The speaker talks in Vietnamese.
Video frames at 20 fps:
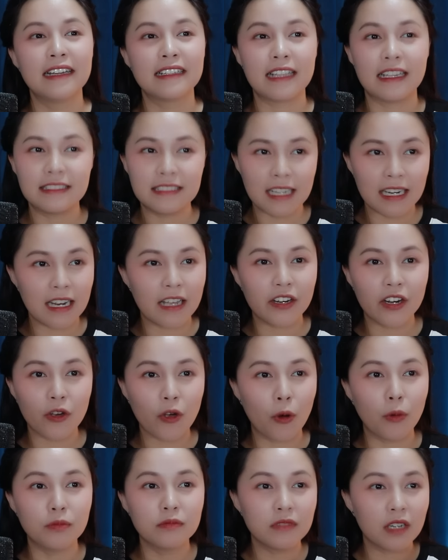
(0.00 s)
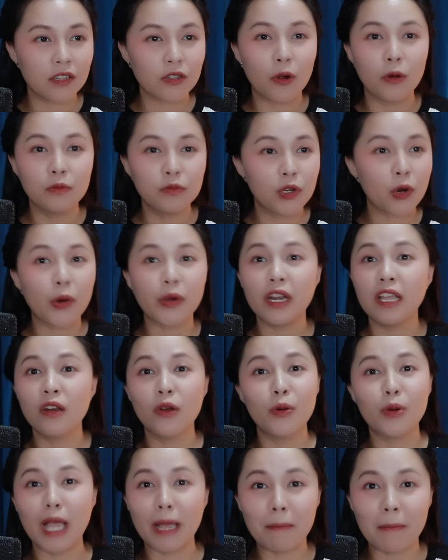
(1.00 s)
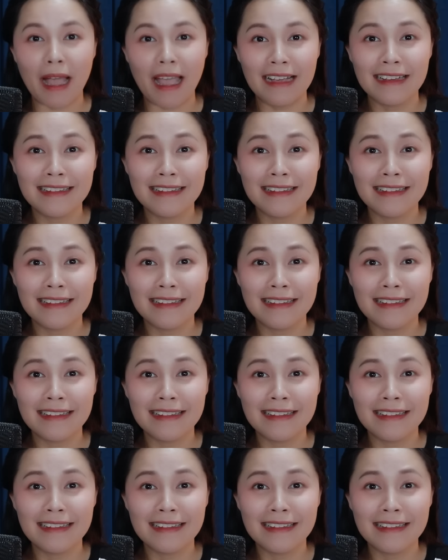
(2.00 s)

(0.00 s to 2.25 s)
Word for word: thành ra là nó cũng nó cũng trôi đi luôn các bạn